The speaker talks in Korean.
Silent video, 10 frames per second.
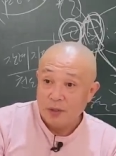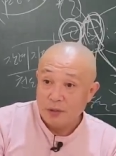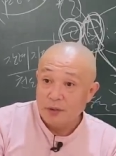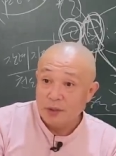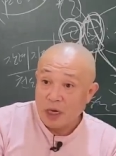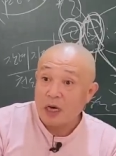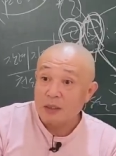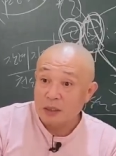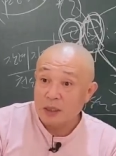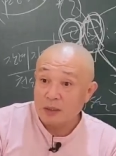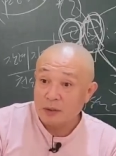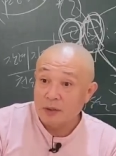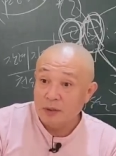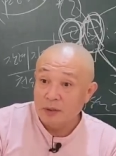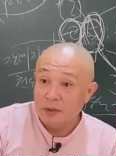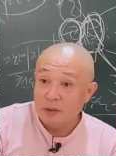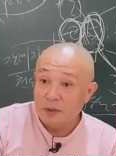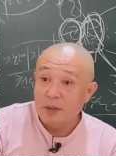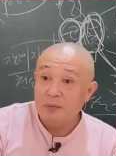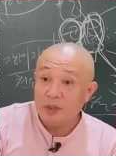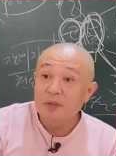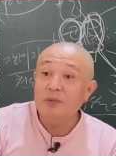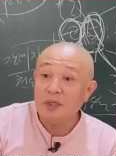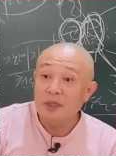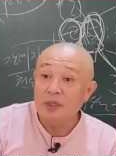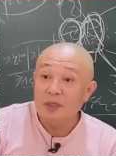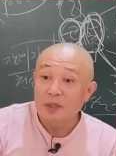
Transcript: 그지? 가을이라서 이미